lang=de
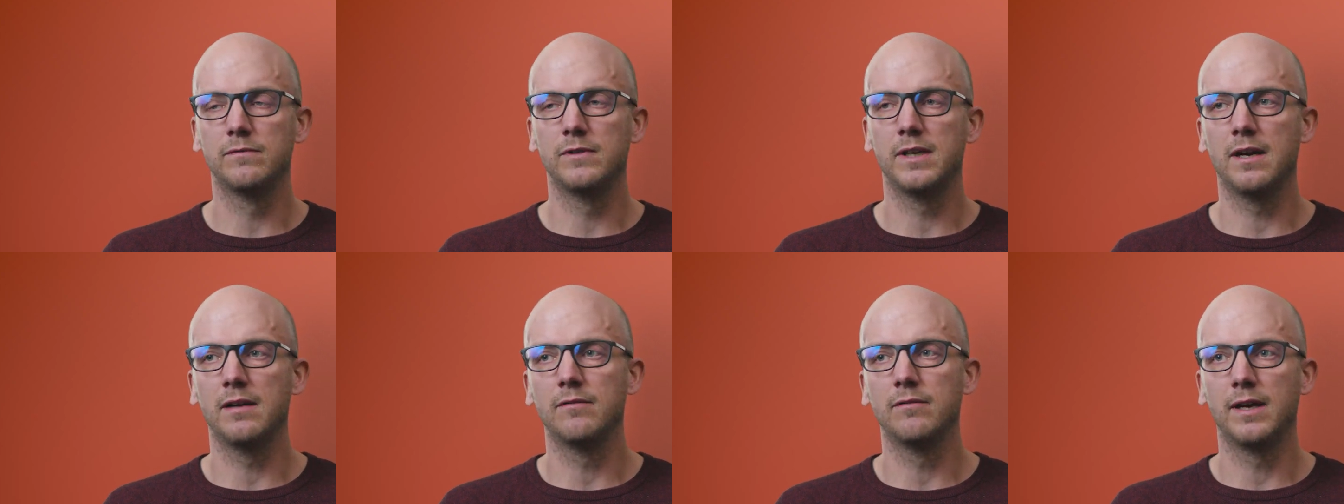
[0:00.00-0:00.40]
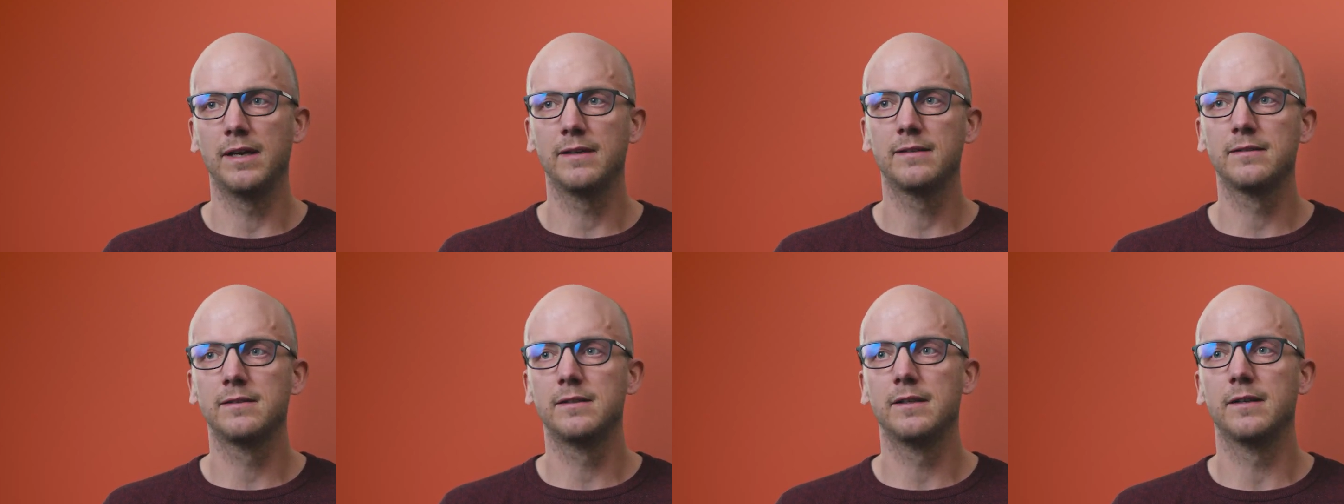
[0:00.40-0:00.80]
wer
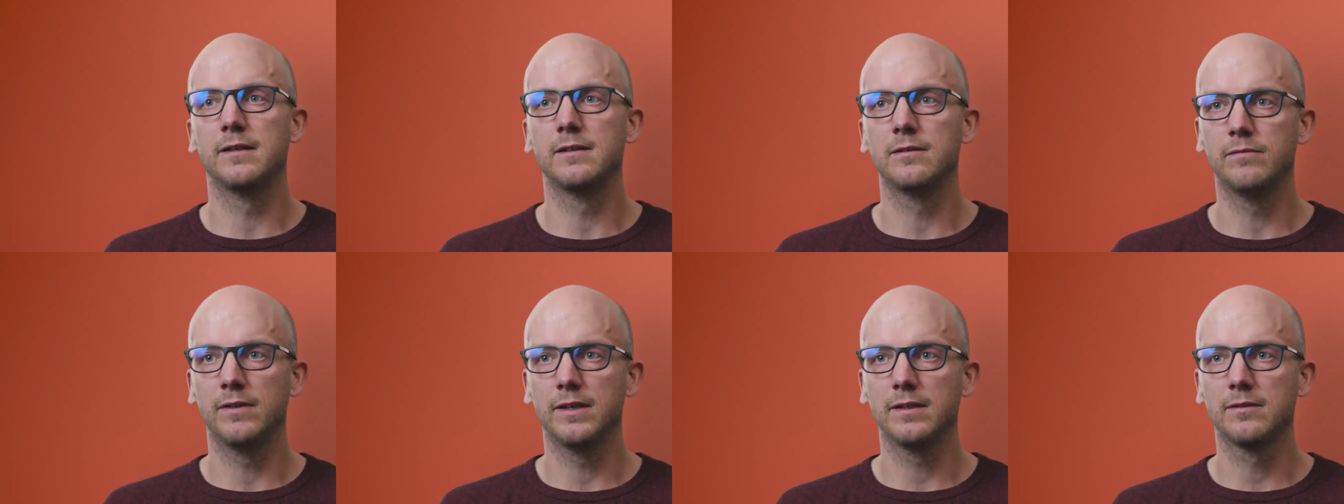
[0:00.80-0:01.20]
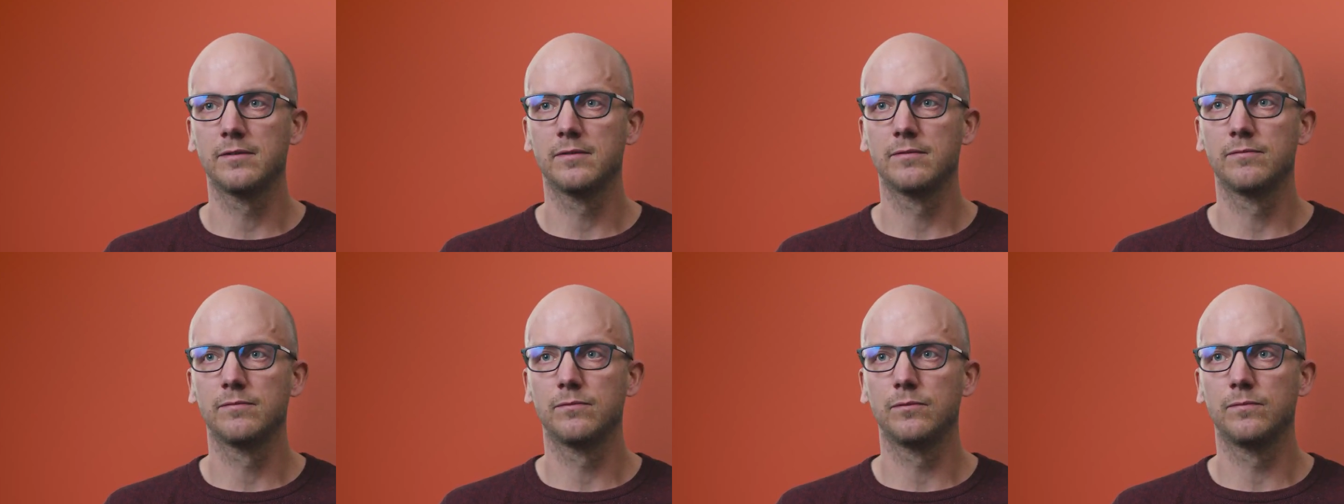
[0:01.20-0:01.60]
erwartet hier eigentlich
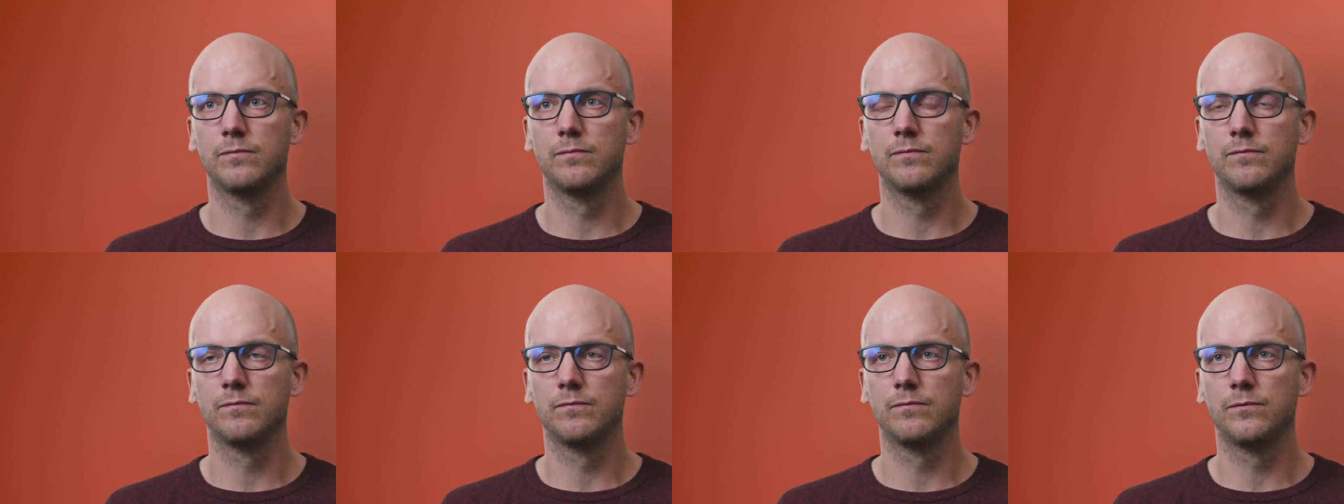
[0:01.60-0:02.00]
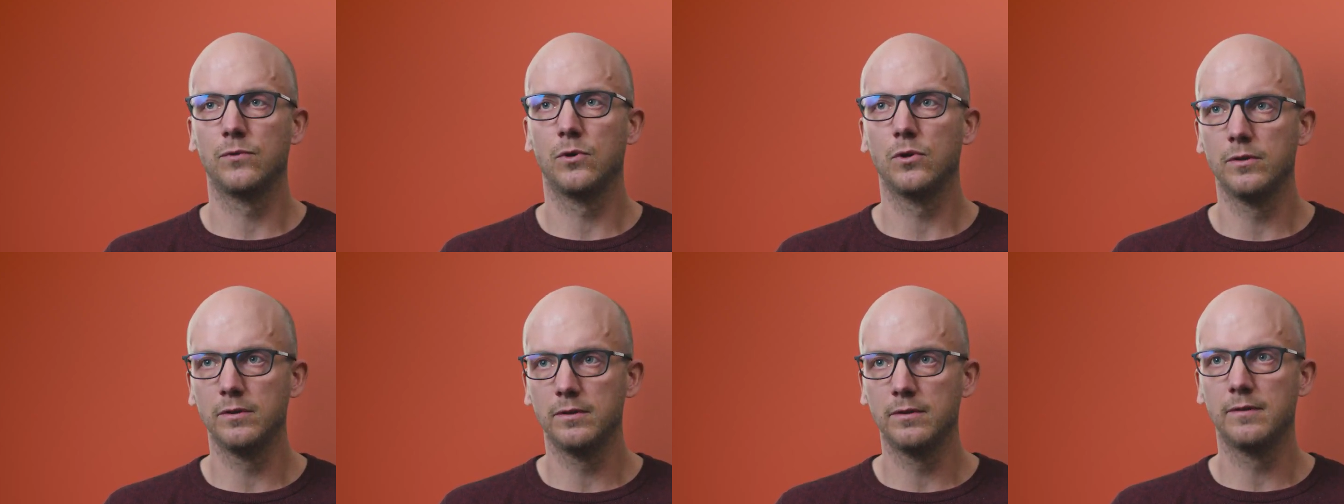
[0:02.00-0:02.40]
was
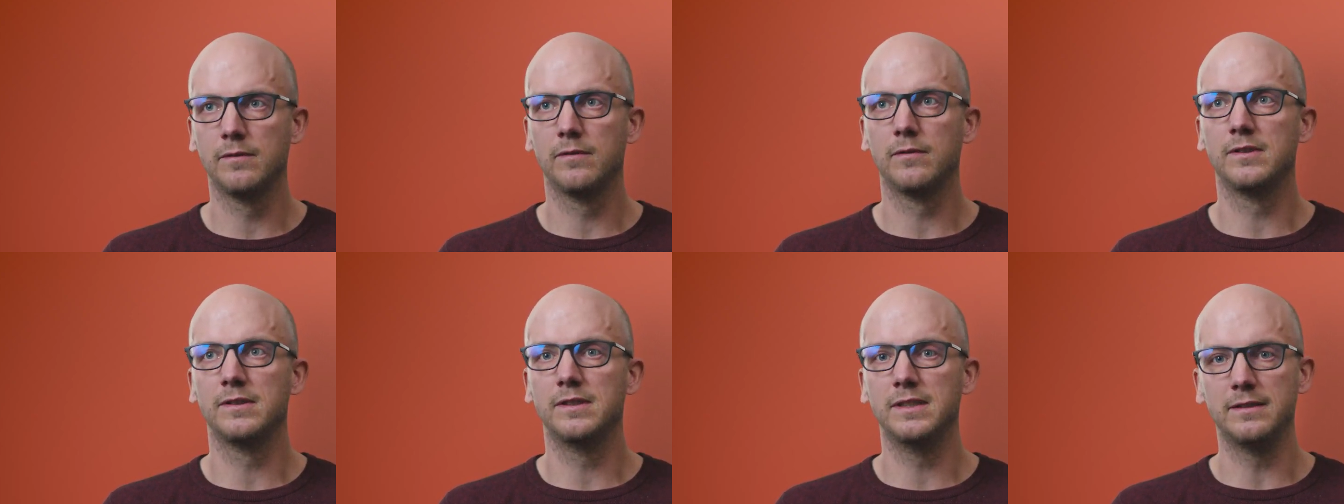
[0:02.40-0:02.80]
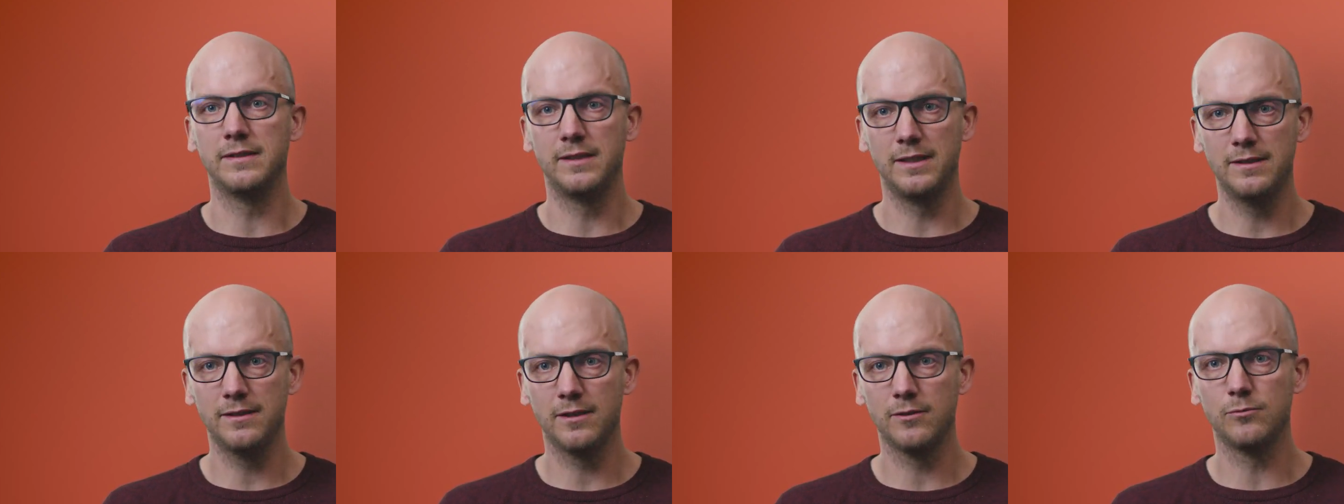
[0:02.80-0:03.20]
von den
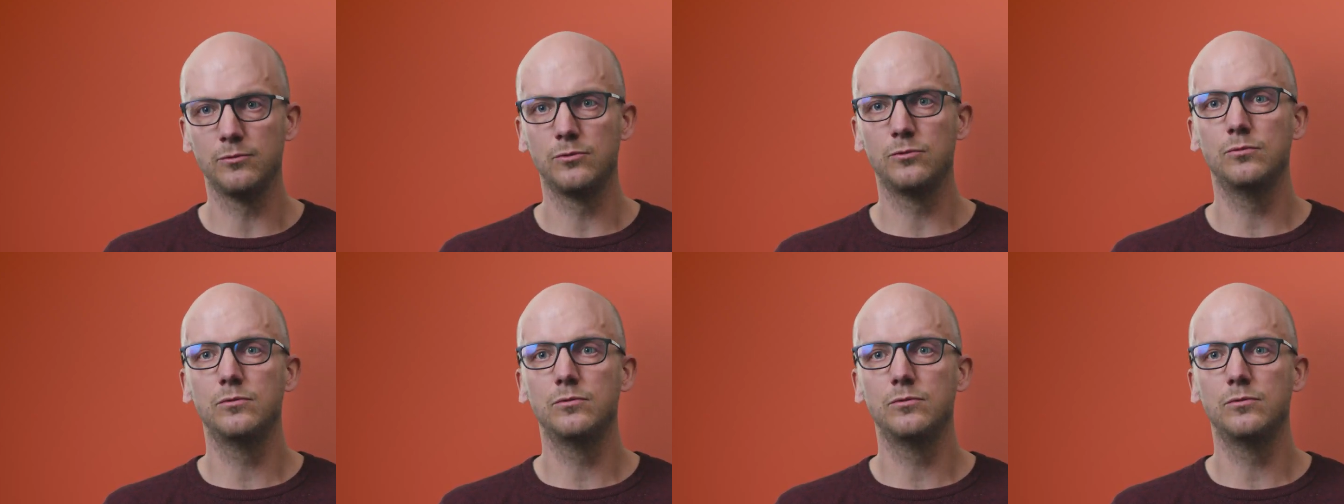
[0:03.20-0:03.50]
Kindern und